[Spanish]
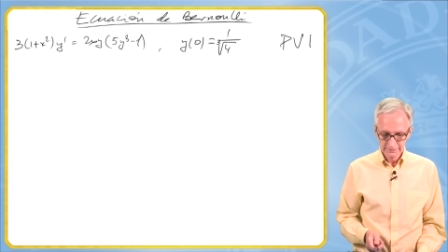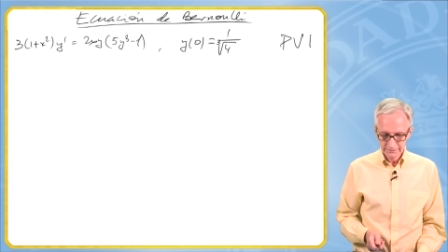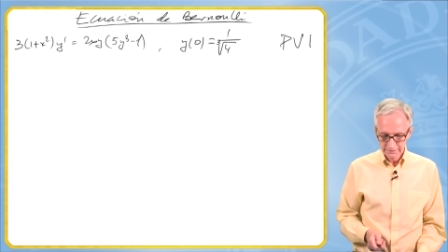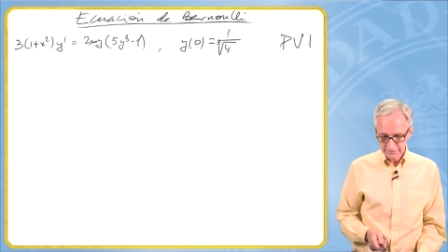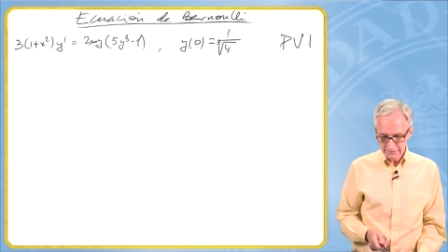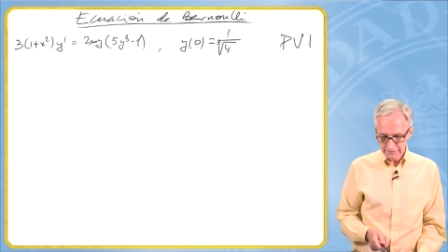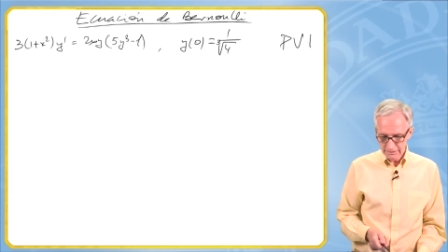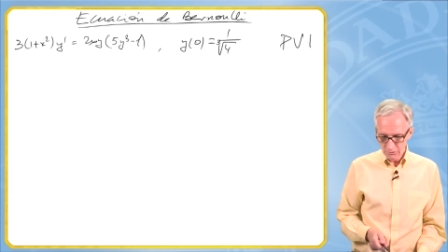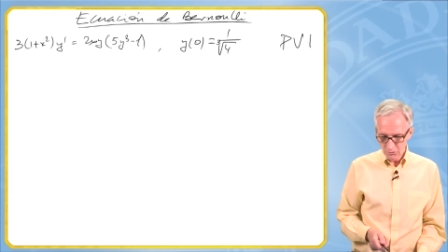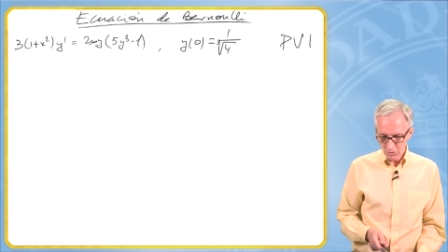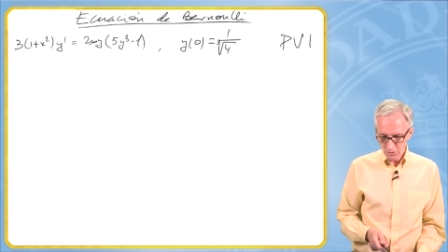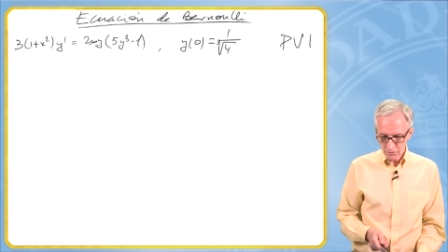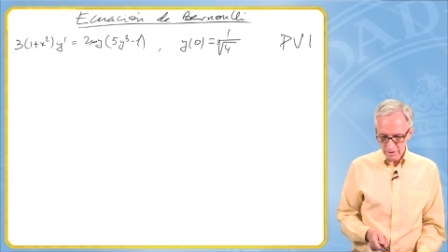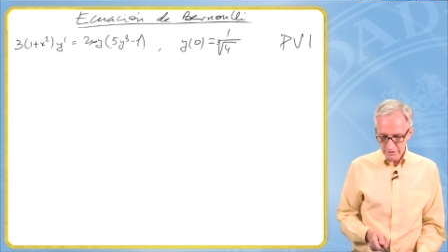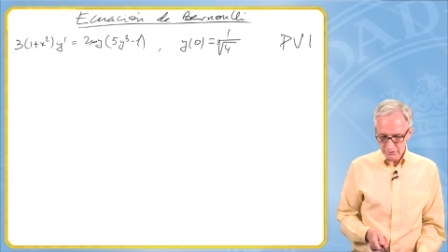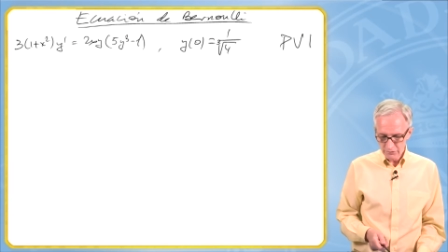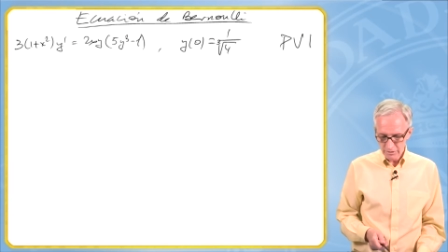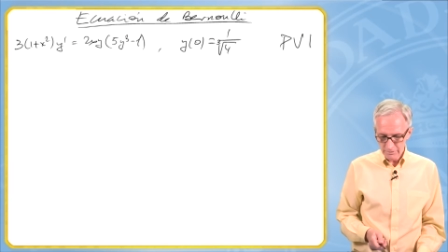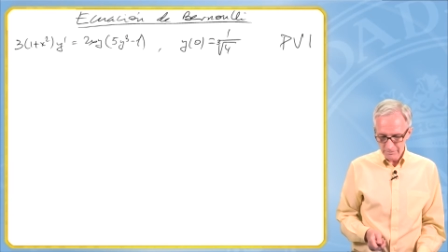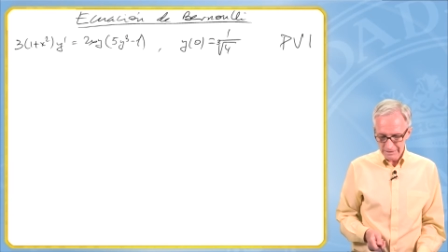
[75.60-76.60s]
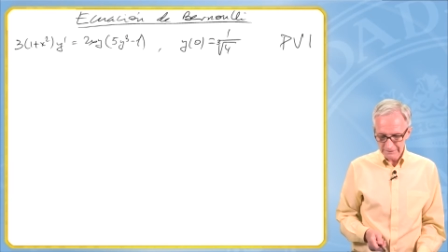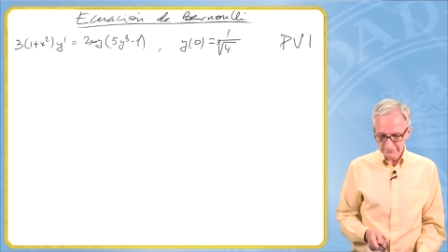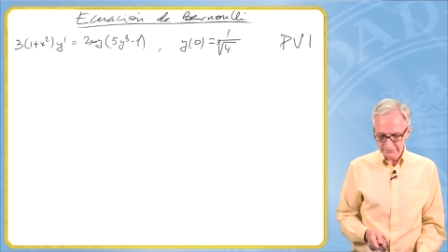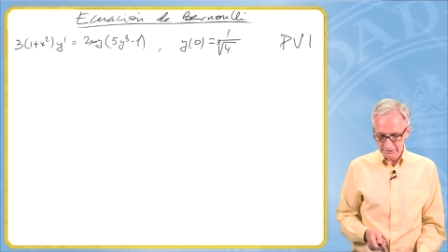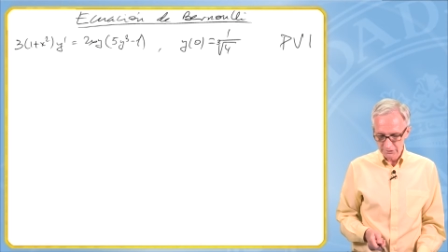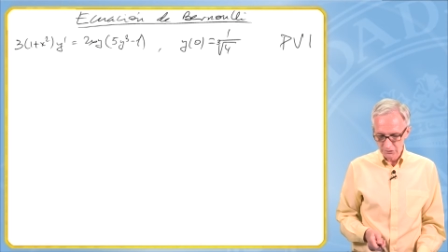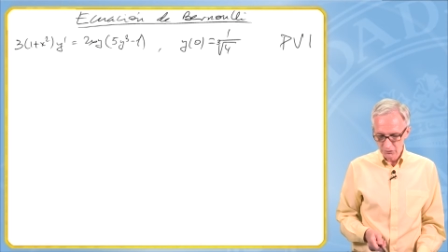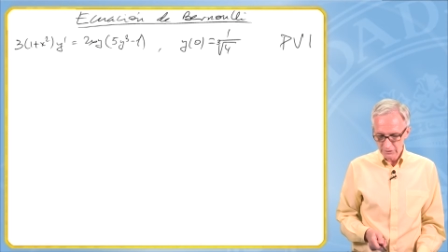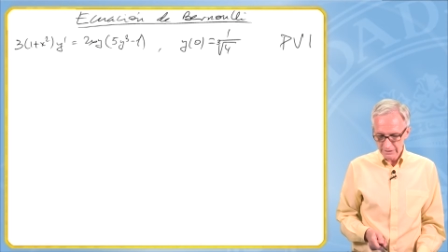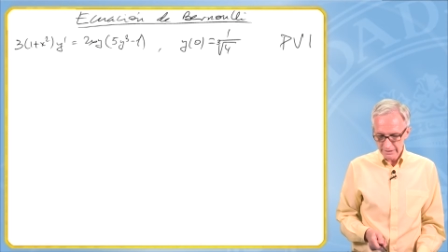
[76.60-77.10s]
Y luego hay una
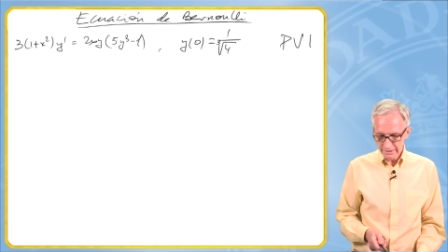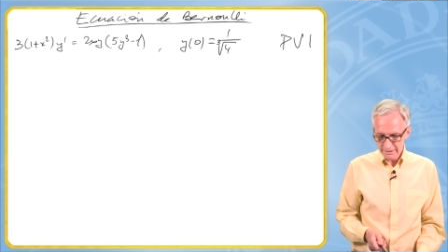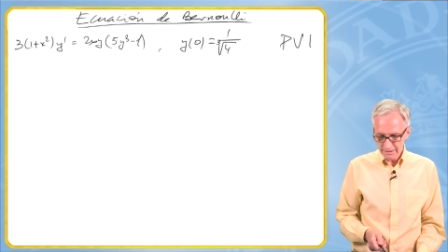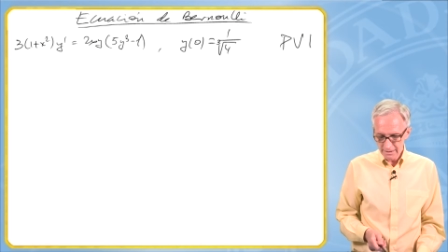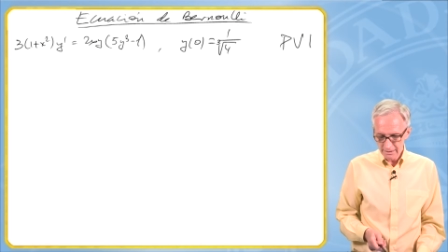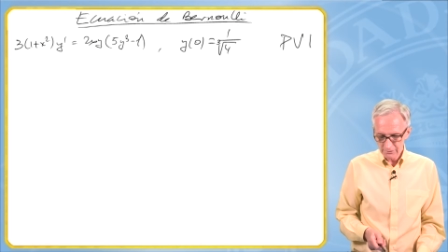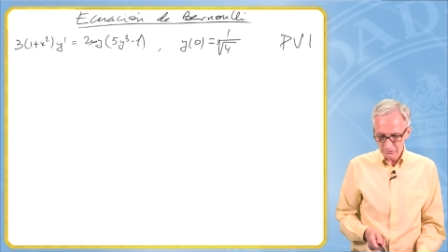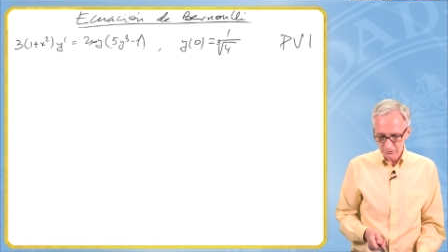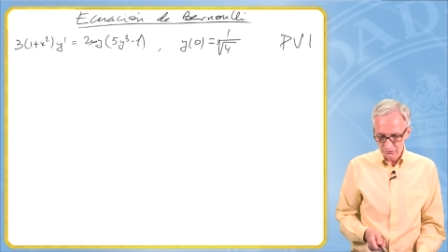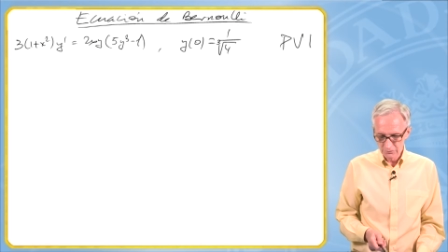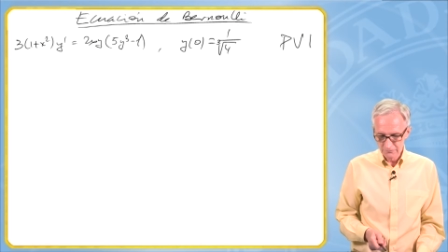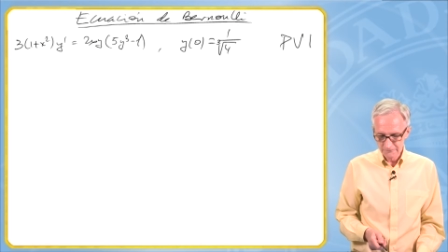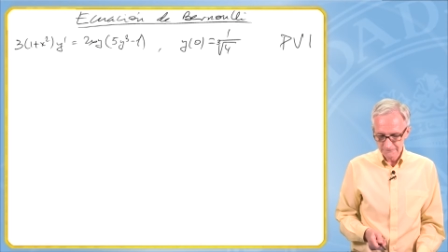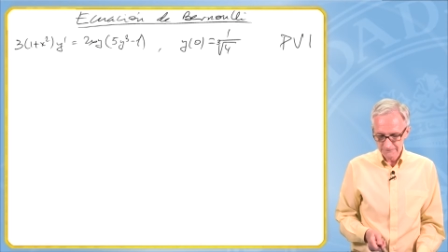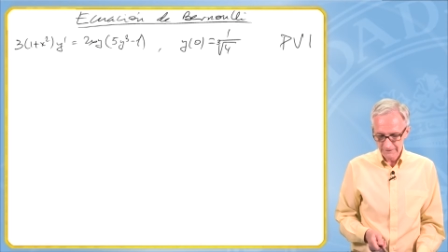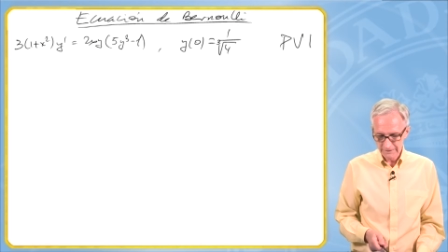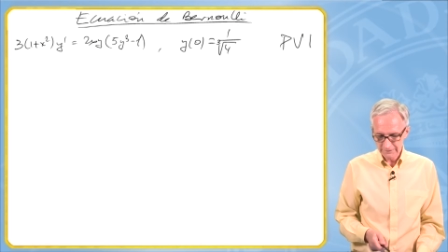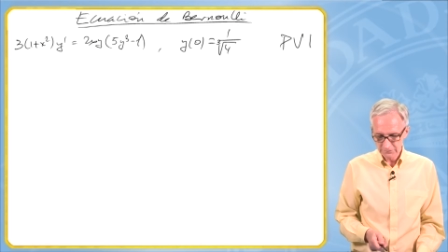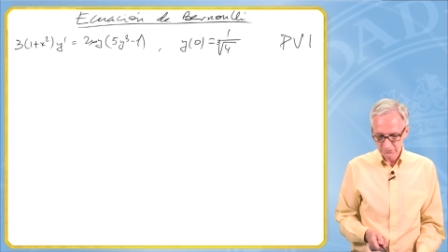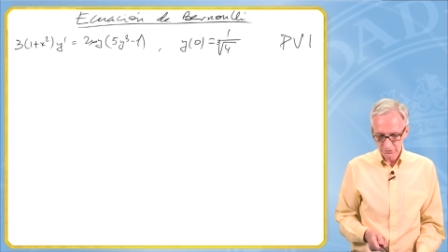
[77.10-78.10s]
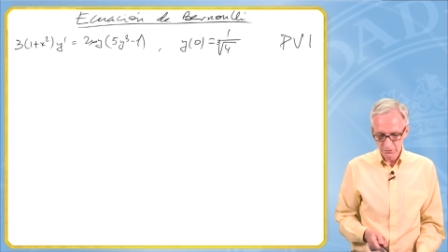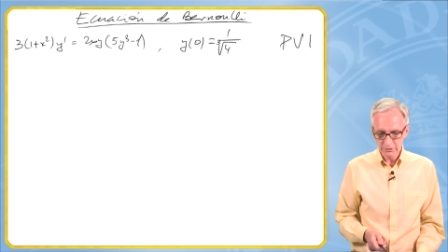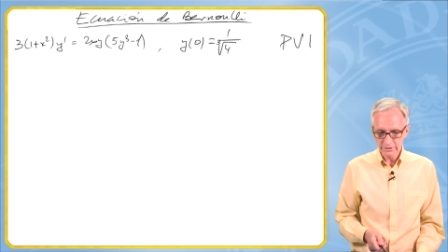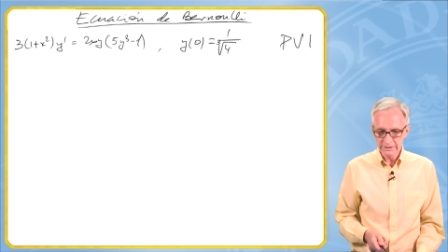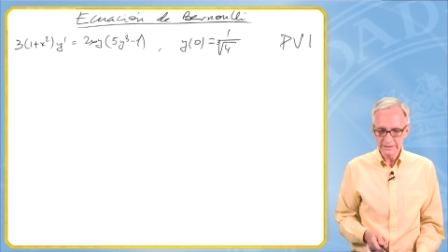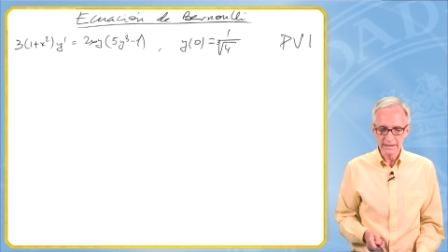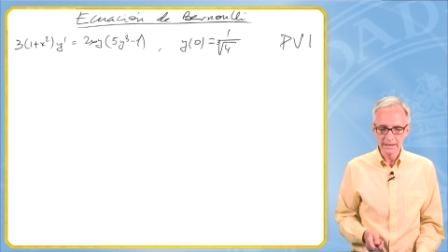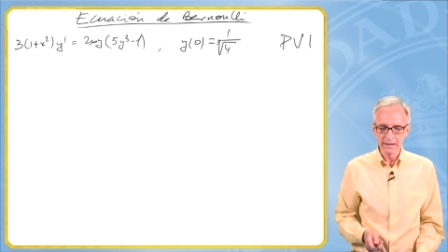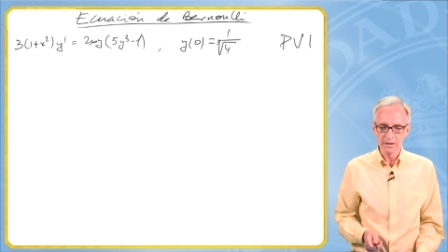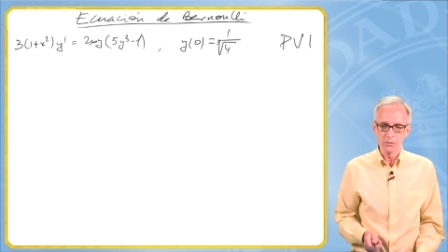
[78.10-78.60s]
parte no lineal con un factor
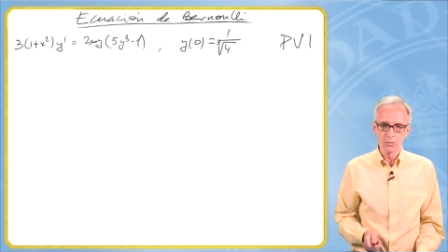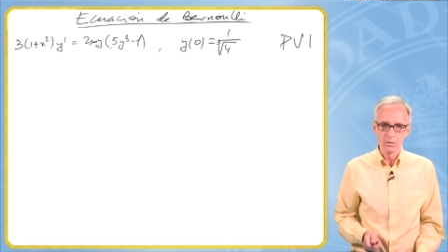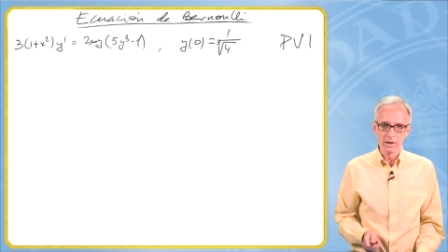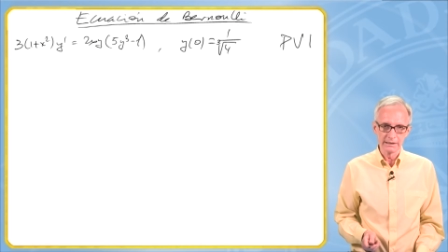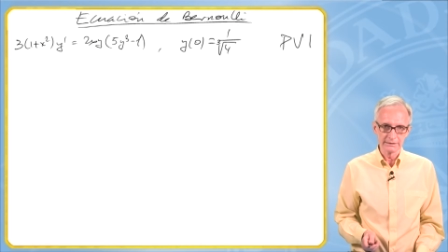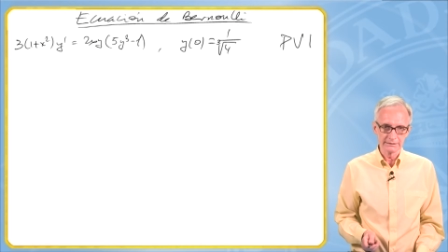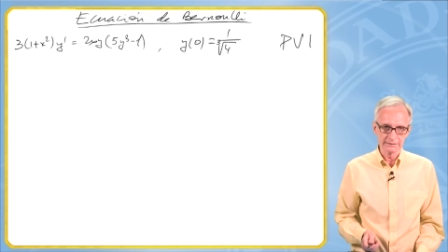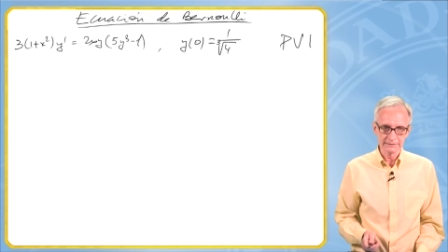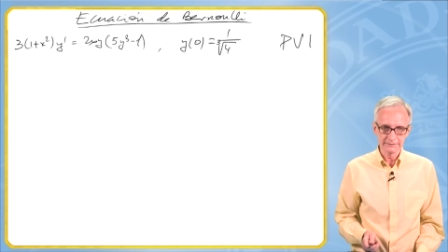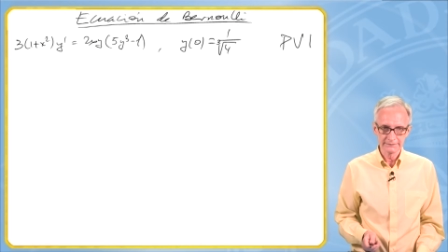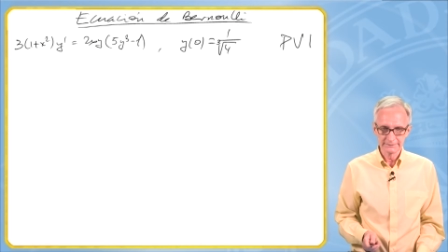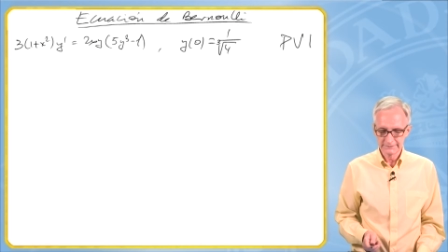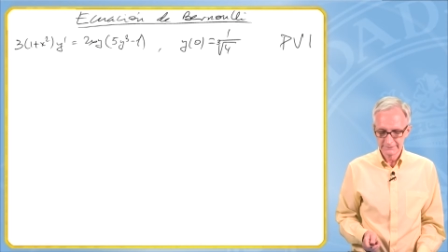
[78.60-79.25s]
y a la cuarta.